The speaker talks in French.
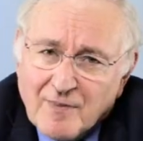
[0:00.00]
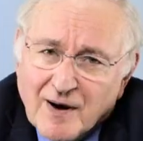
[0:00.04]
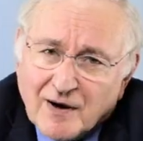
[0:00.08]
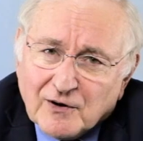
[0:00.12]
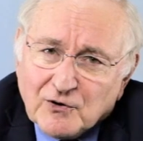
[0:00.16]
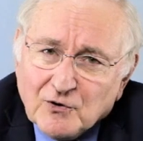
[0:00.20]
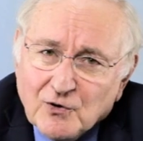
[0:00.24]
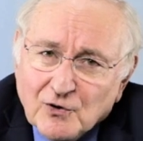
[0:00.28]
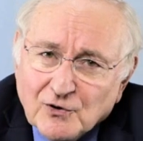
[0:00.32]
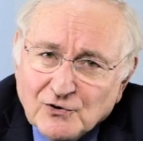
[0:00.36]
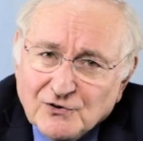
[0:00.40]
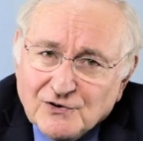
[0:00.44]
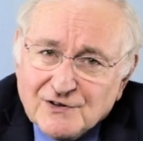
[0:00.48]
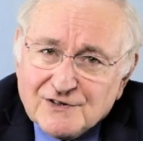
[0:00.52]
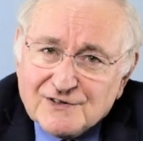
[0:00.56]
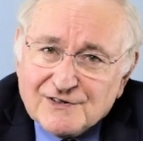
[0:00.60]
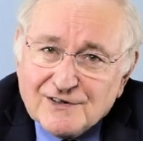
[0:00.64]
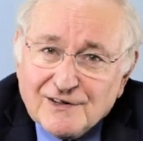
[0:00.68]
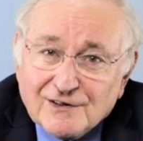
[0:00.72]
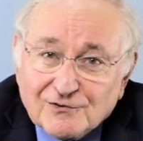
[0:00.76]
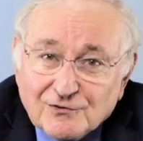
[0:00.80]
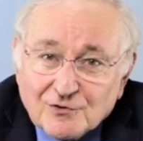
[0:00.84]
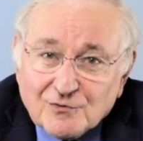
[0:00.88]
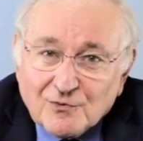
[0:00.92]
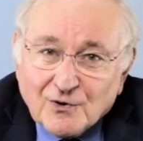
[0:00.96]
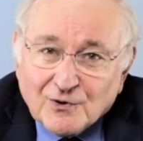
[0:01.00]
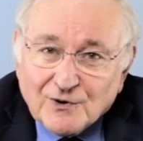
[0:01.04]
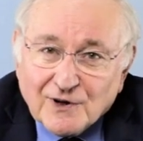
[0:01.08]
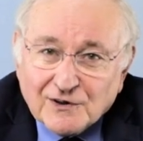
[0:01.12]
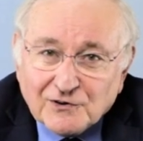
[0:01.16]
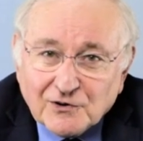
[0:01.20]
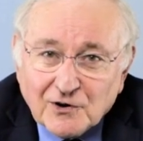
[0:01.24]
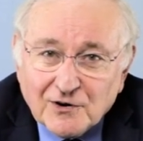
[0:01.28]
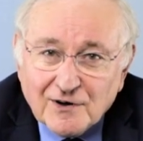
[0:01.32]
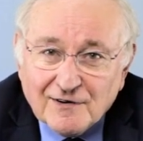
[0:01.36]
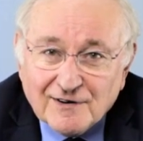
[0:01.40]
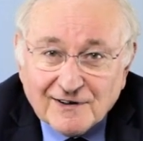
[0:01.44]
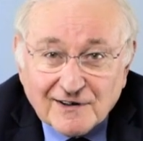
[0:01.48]
Mario Odyssey, tout le monde
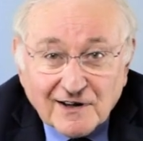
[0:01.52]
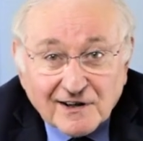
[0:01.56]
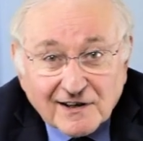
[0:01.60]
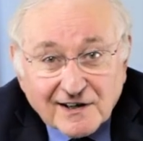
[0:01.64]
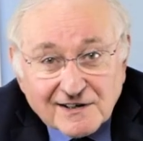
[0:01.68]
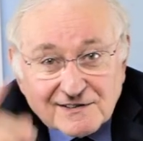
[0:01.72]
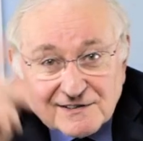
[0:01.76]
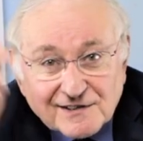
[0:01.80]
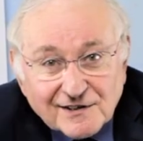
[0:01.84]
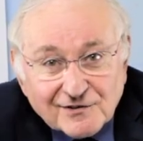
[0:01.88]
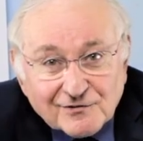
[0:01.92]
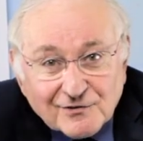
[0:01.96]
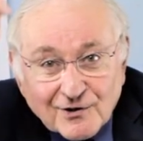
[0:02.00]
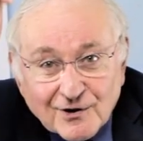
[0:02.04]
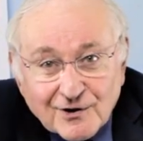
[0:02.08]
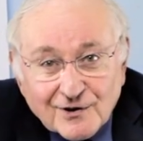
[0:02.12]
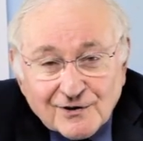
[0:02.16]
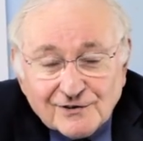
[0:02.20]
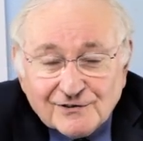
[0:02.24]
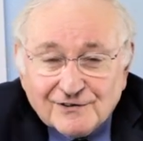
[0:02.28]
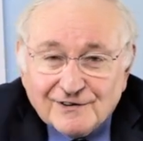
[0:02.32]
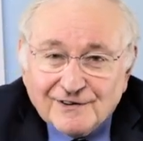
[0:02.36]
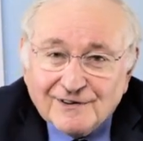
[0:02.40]
attend avec la casquette volante.